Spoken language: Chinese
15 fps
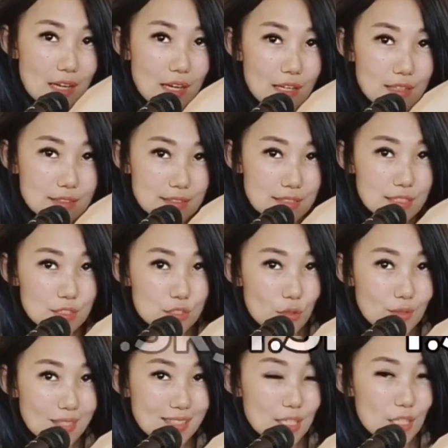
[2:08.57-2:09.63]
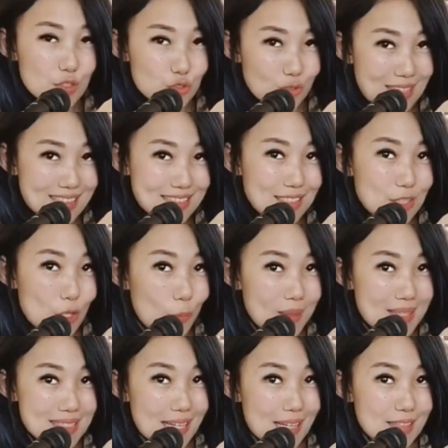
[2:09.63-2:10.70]
次中音的水晶透明萨
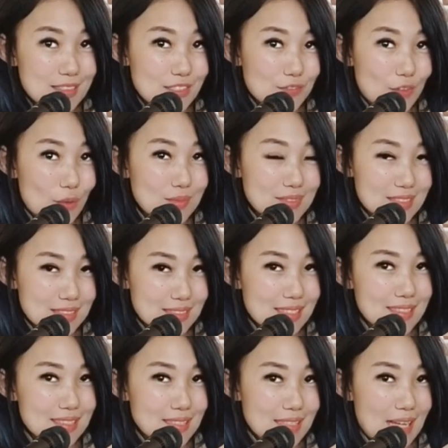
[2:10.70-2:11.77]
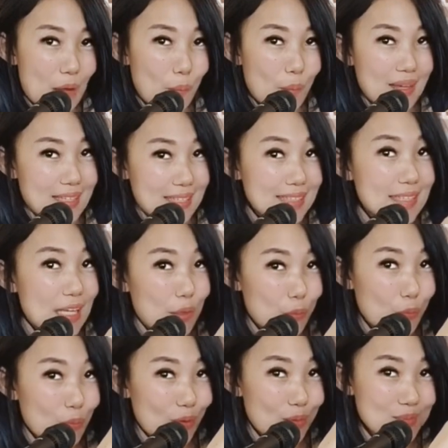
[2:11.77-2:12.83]
克斯风实际测量为 1.5
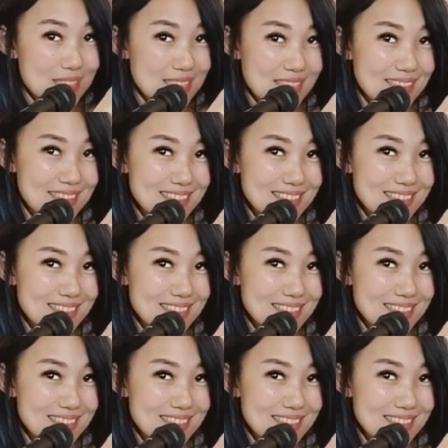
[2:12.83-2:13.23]
公斤。